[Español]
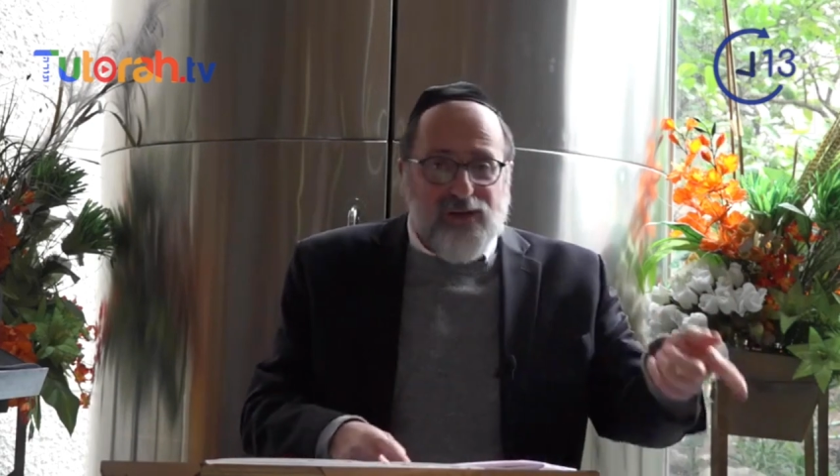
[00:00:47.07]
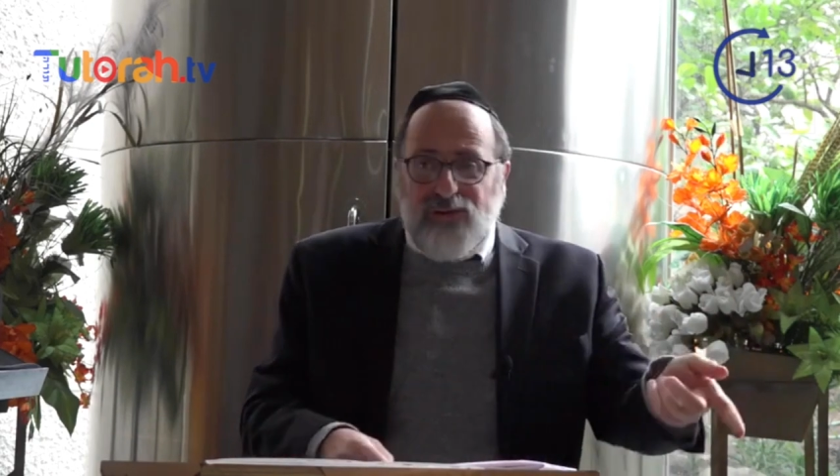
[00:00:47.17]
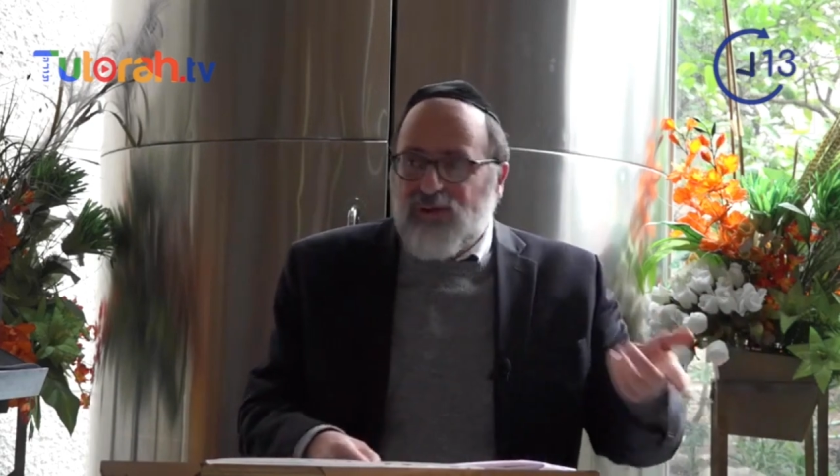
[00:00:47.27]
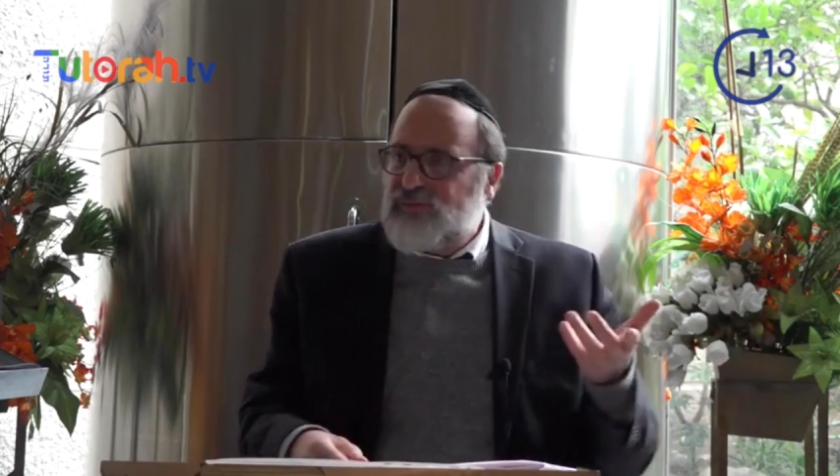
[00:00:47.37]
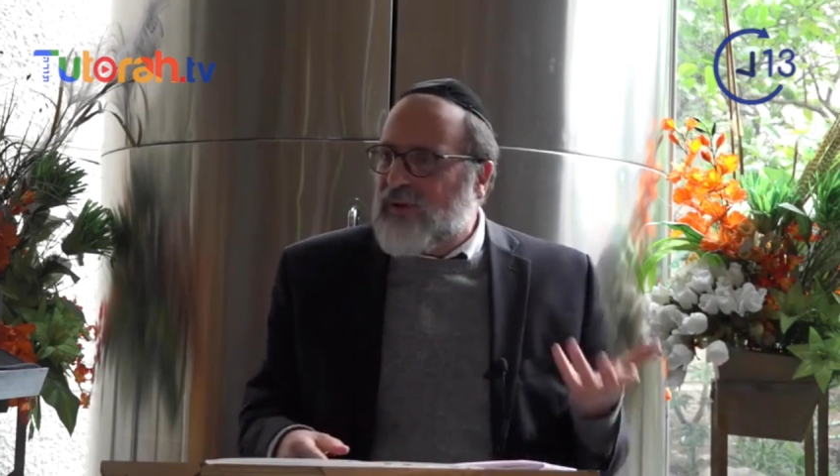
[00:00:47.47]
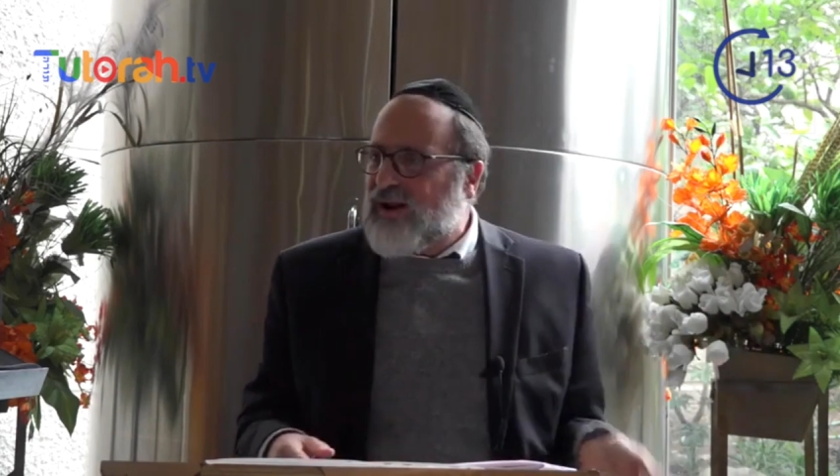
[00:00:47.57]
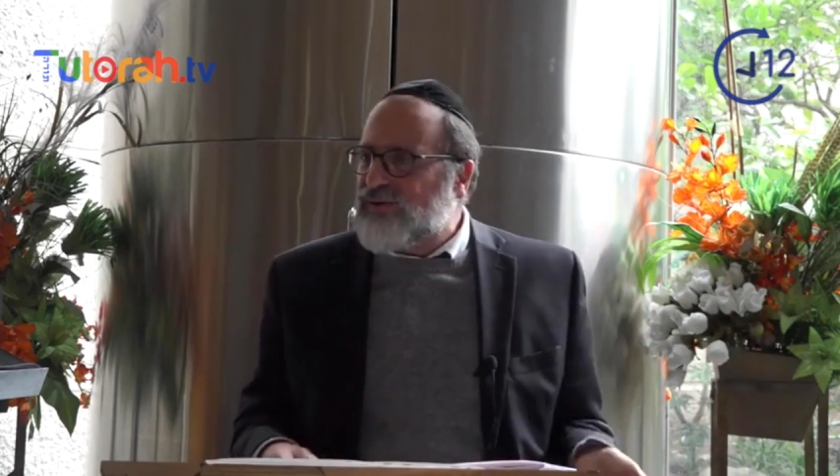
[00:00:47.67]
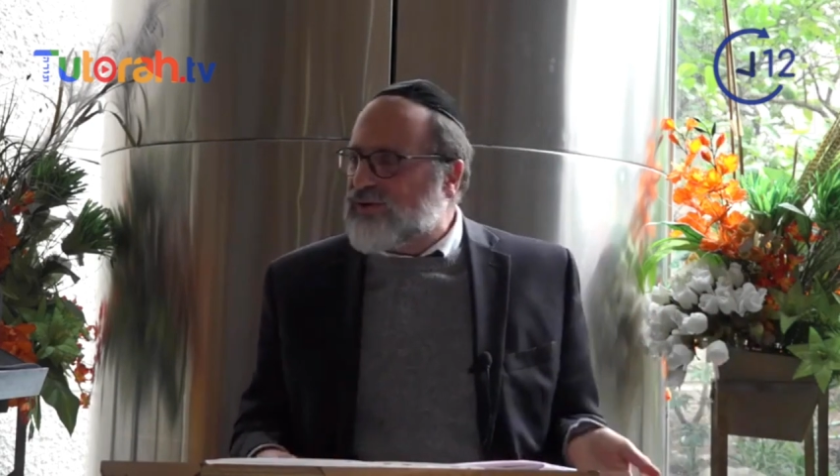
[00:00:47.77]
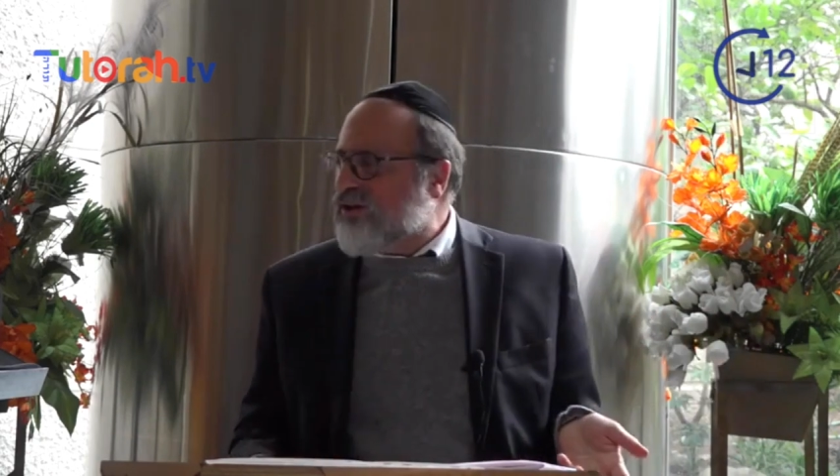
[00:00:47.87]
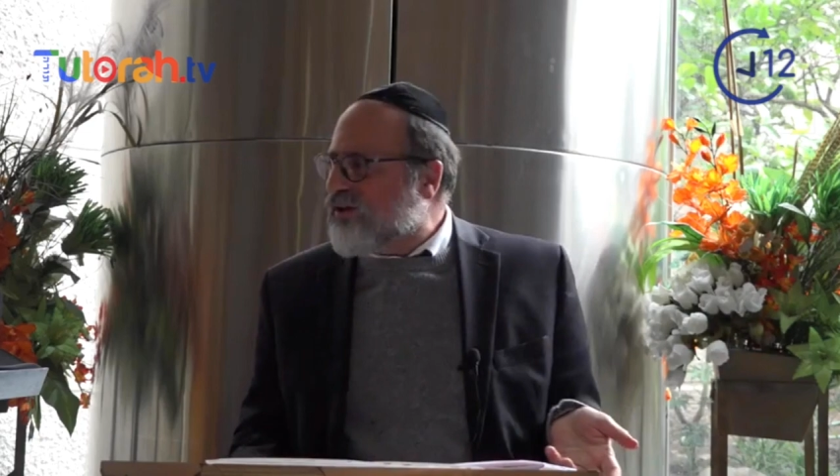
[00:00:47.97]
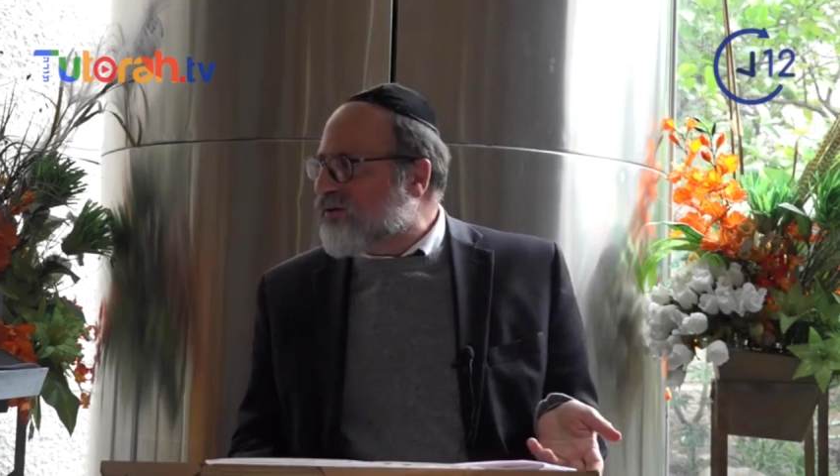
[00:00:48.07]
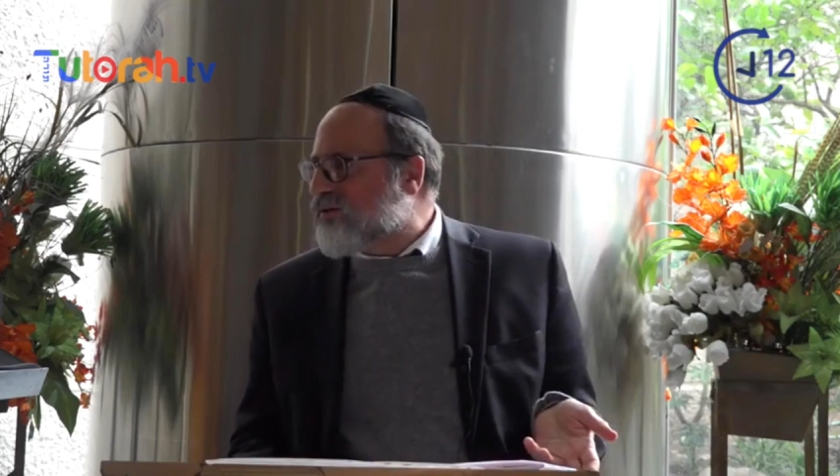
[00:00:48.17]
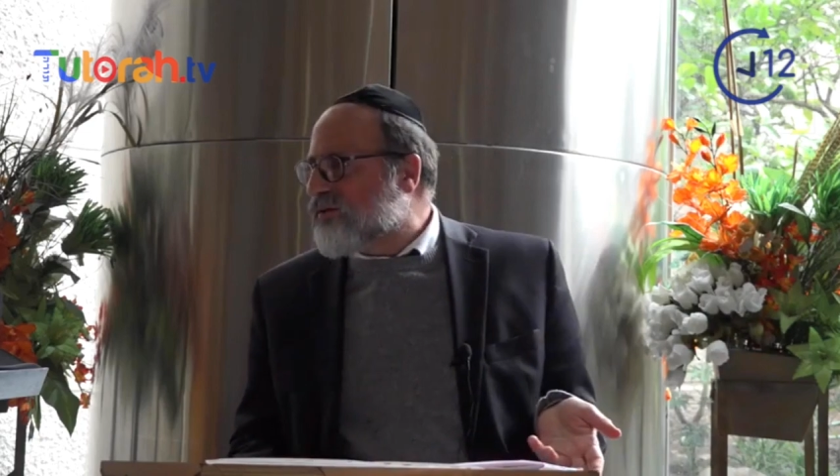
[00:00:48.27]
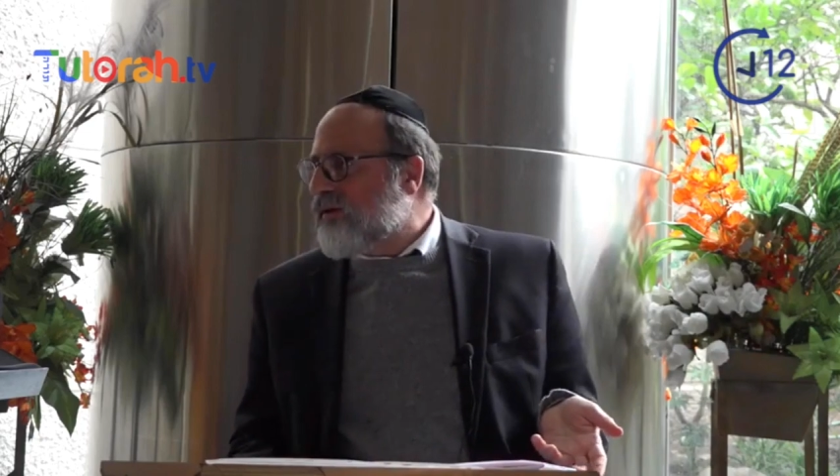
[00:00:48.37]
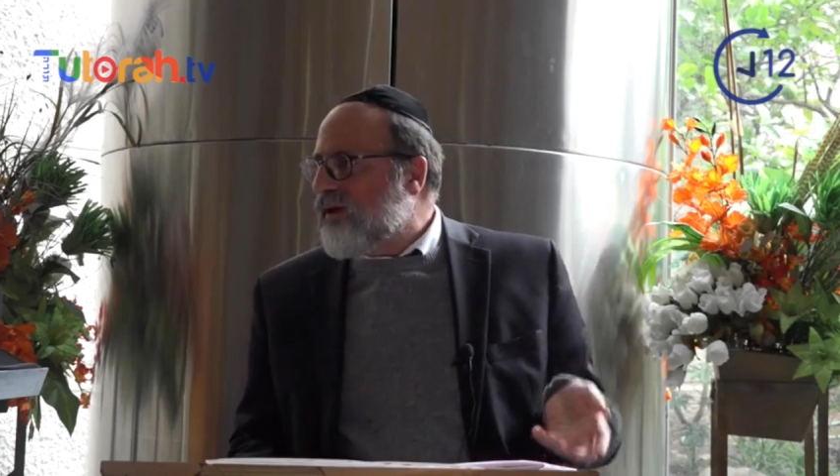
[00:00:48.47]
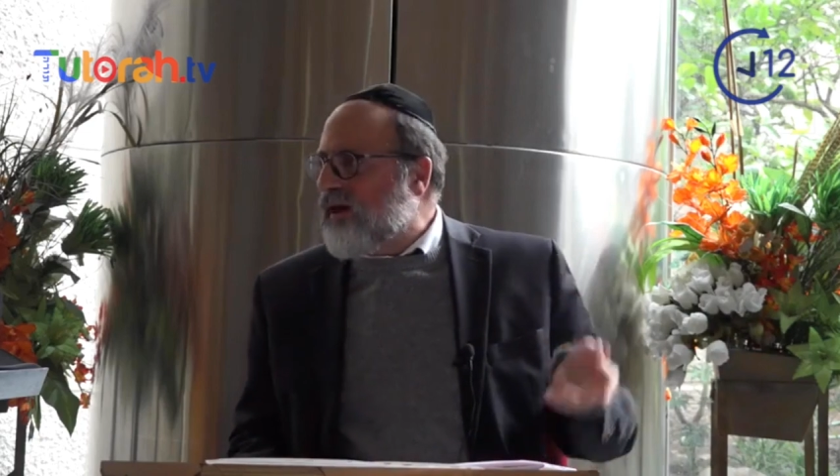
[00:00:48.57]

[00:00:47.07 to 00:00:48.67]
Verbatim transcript: eso no es para nosotros?